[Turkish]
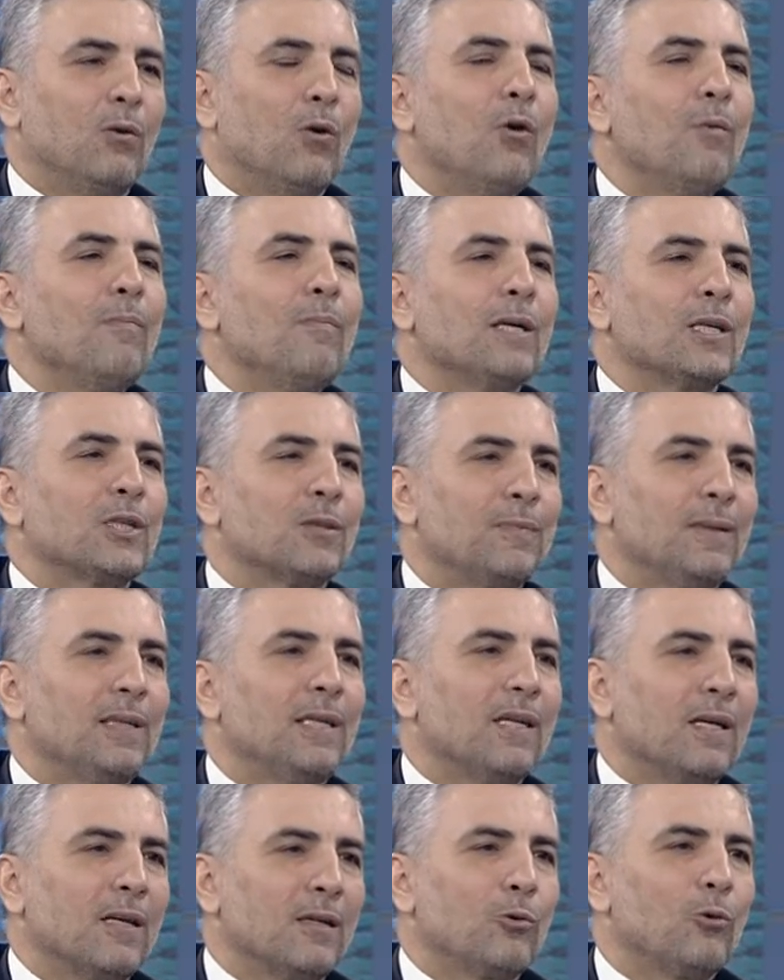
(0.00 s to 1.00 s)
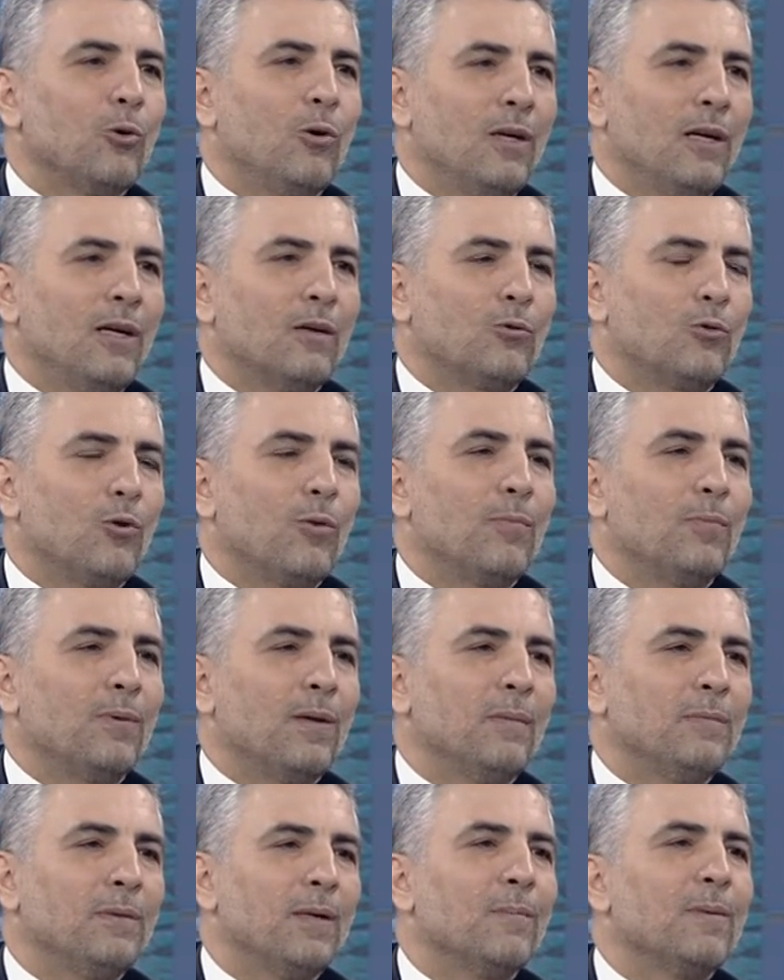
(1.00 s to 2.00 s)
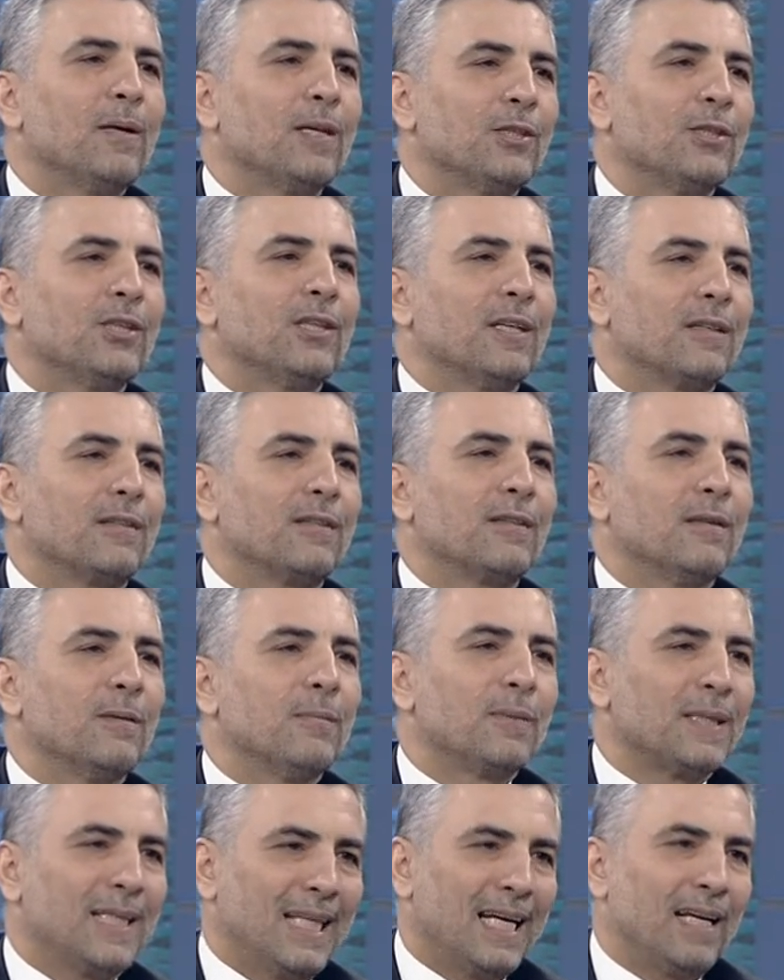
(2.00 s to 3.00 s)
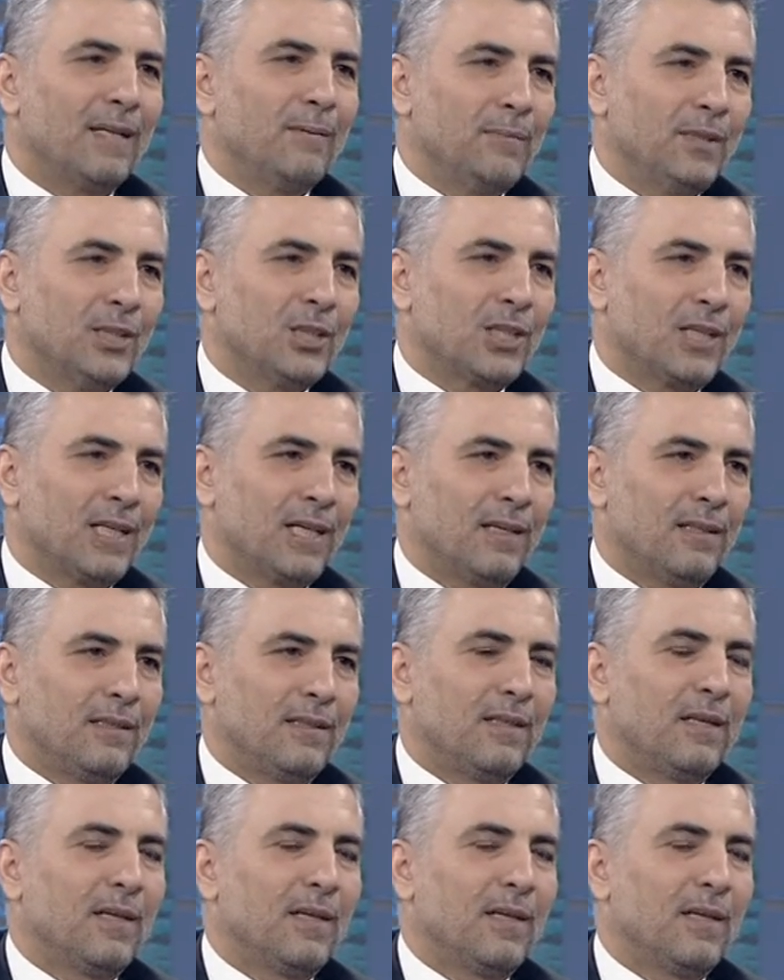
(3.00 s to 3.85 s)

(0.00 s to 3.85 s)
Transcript: 15 milyar dolar toplam yabancı yatırım gelmişken